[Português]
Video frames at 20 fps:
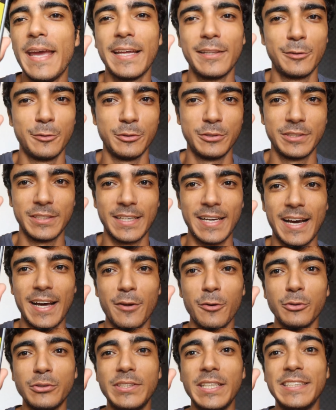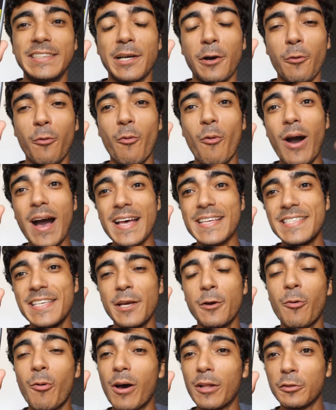metros, cara, ou seja,
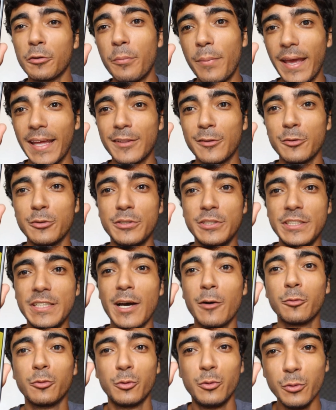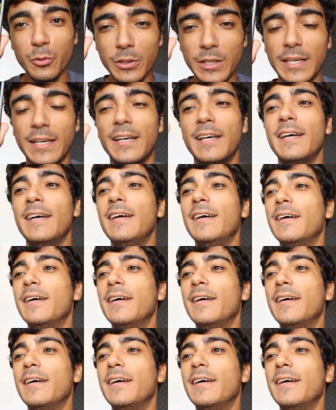quase 4 metros de altura.